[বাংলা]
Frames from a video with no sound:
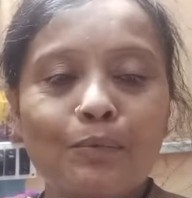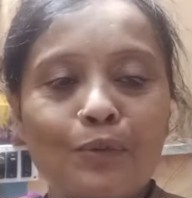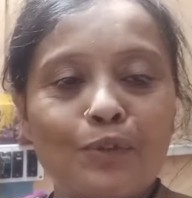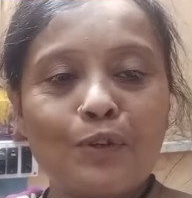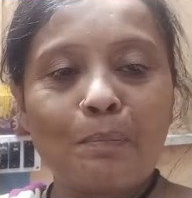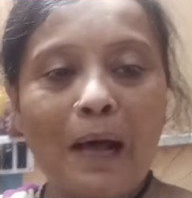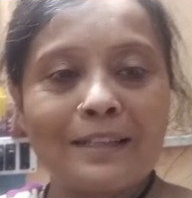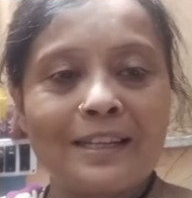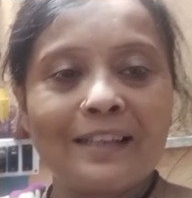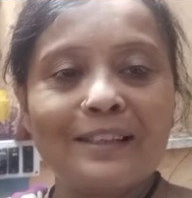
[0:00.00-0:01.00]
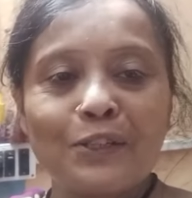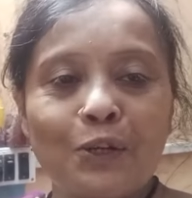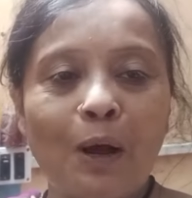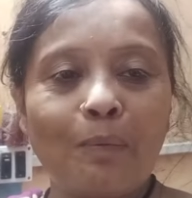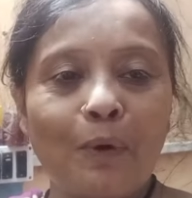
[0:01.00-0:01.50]
পুজো পাঁচালি
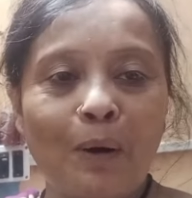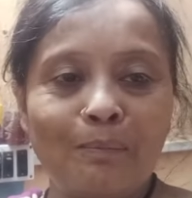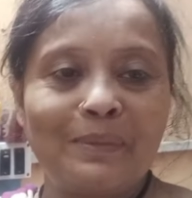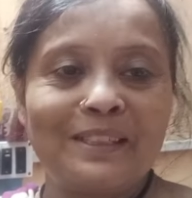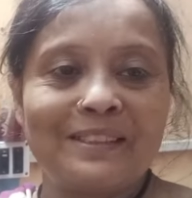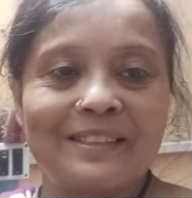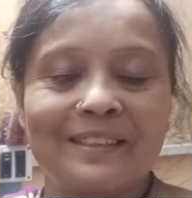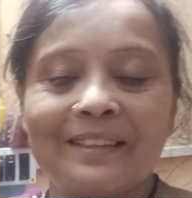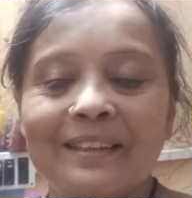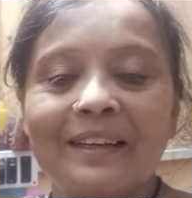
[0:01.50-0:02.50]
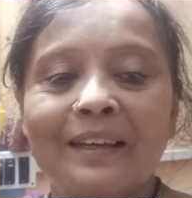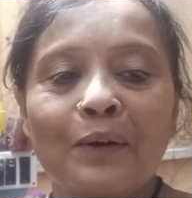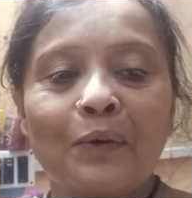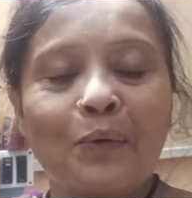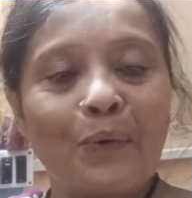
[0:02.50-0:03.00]
সব কমপ্লিট
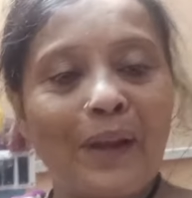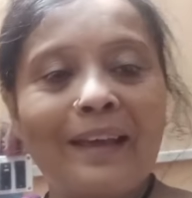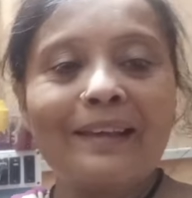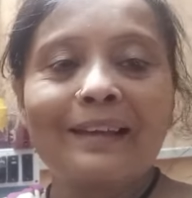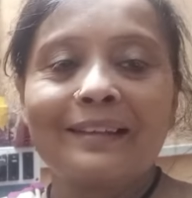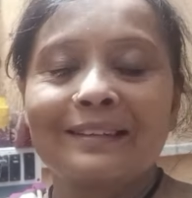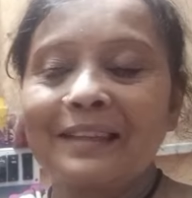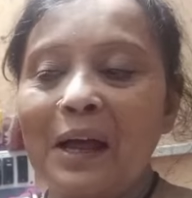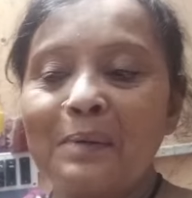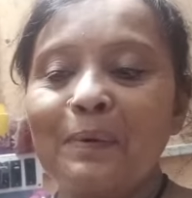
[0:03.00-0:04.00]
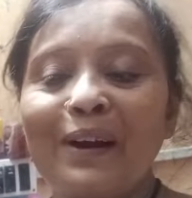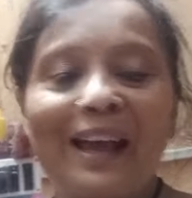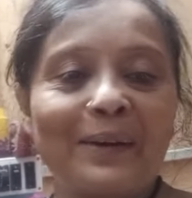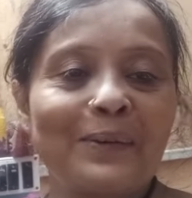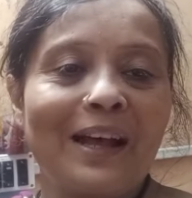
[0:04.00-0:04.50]
করে তারপর
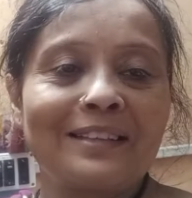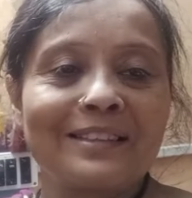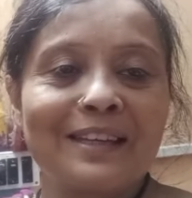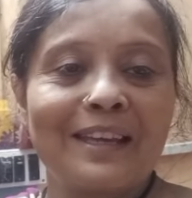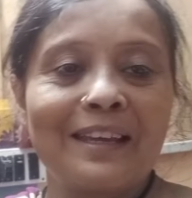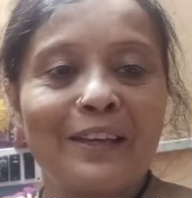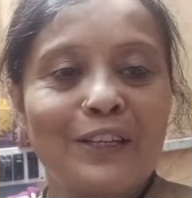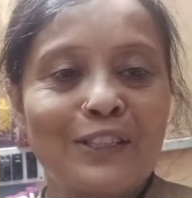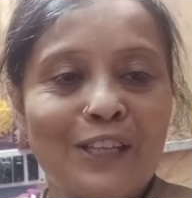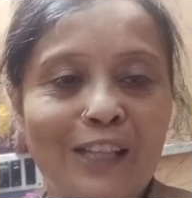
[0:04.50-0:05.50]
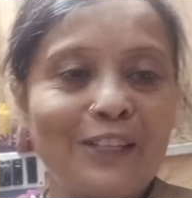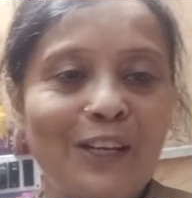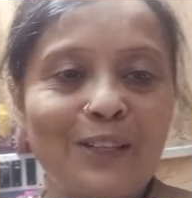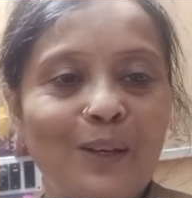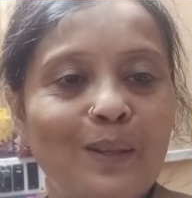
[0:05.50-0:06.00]
এখন আজকে
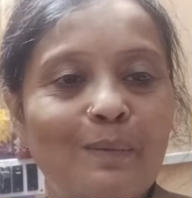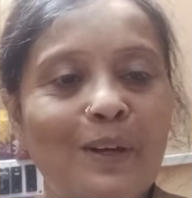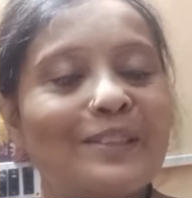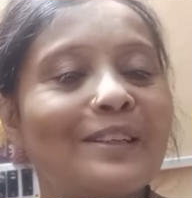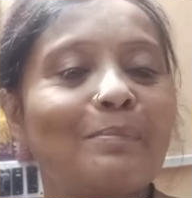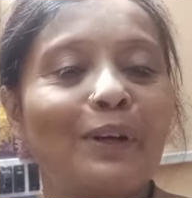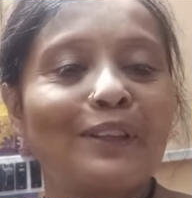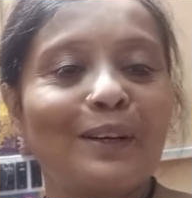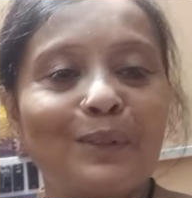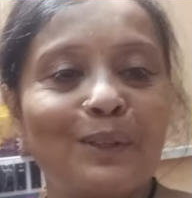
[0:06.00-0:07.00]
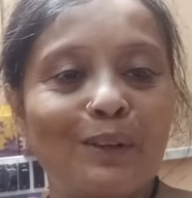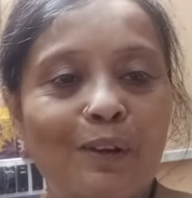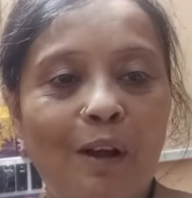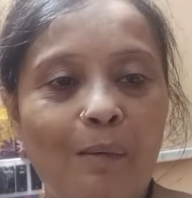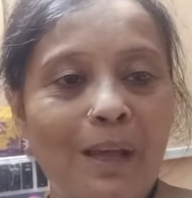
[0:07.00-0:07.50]
স্বাধীনতা দিবসের পতাকা
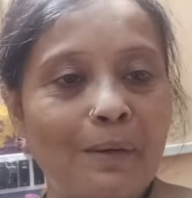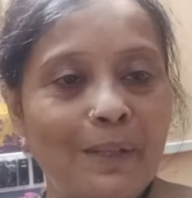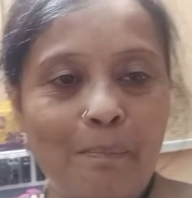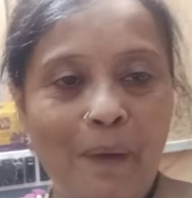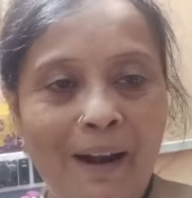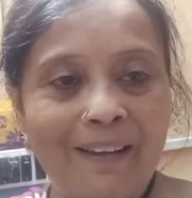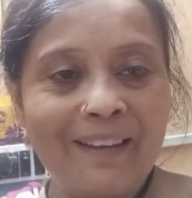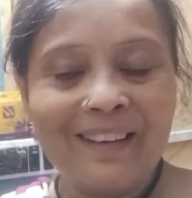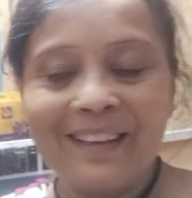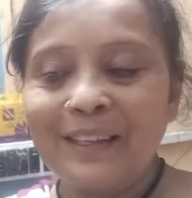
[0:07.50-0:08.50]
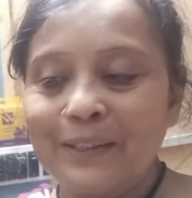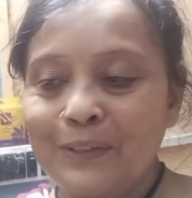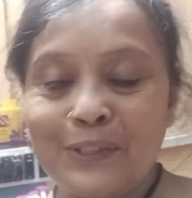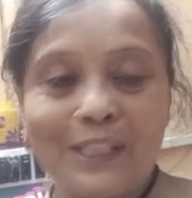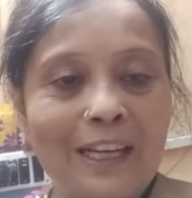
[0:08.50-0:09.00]
উত্তোলন হবে আমাদের পাড়ায়
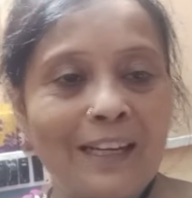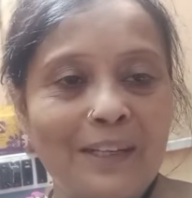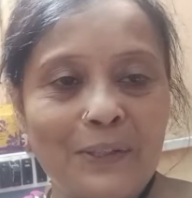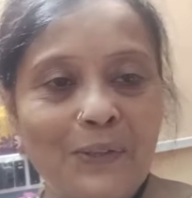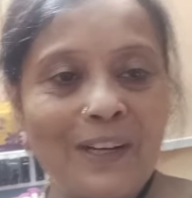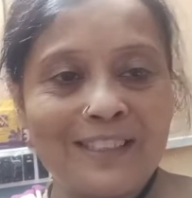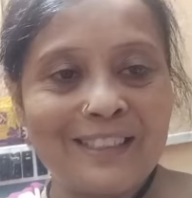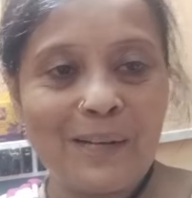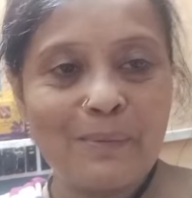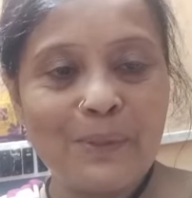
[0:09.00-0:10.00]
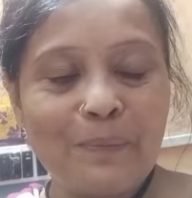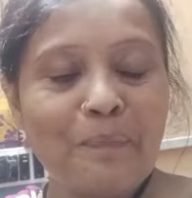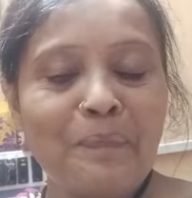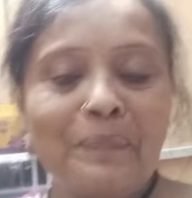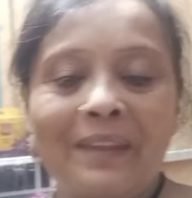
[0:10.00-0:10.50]
তো সেখানে একটুখানি যাব
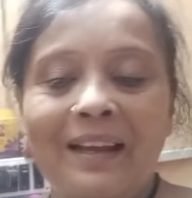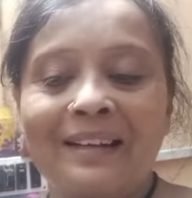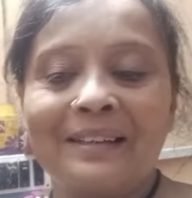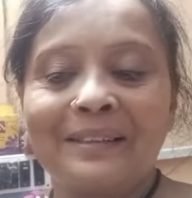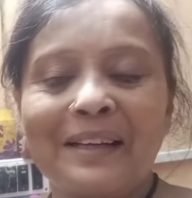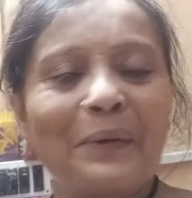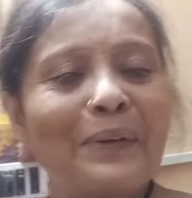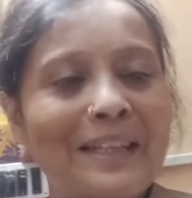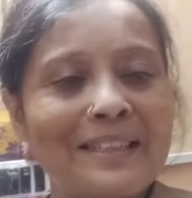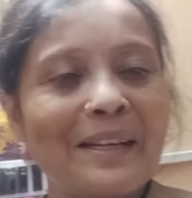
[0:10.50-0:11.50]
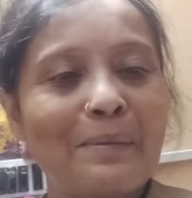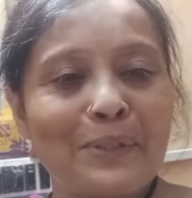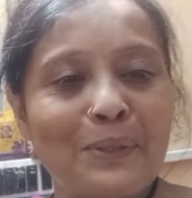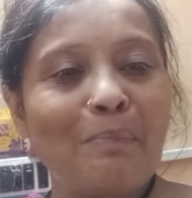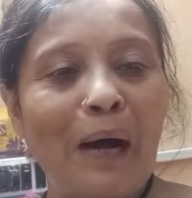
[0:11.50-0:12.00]
কারণ এটা না
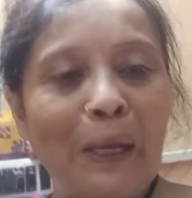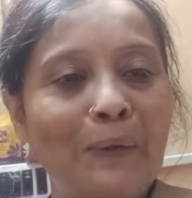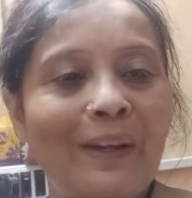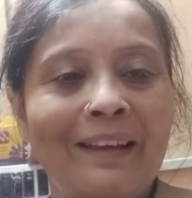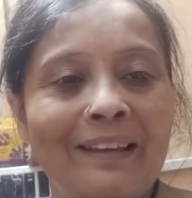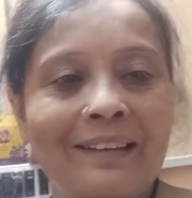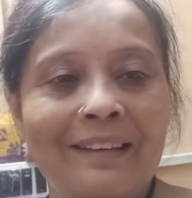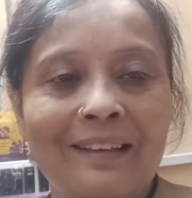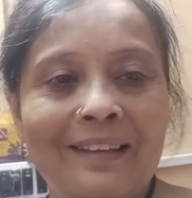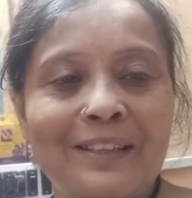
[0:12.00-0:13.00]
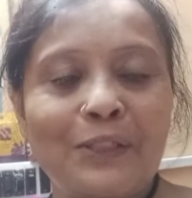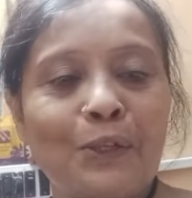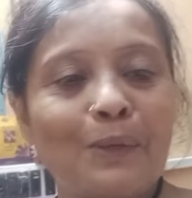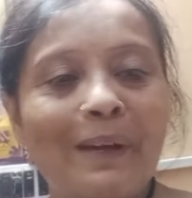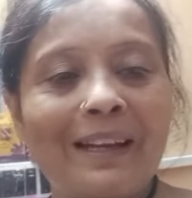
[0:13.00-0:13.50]
ভীষণ ভালো লাগে
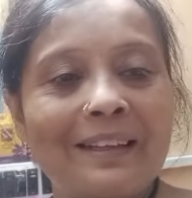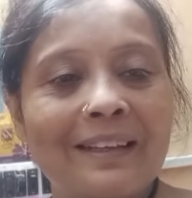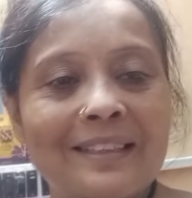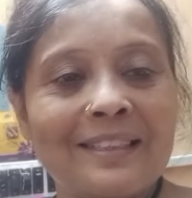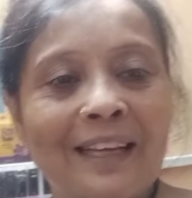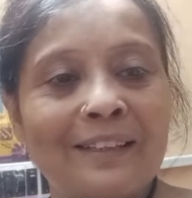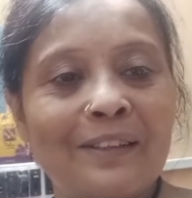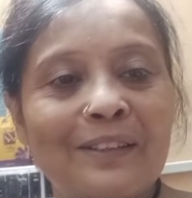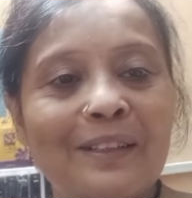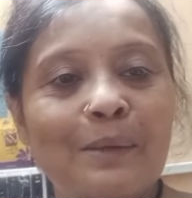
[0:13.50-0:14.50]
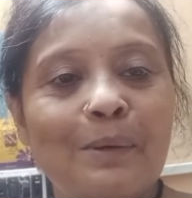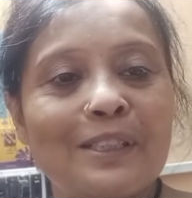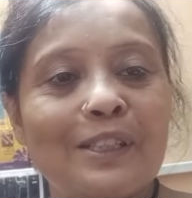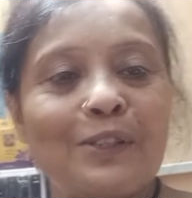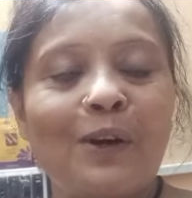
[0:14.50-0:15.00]
ছোটোবেলা থেকে স্বাধীনতা
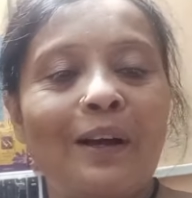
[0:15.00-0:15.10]
দিবসে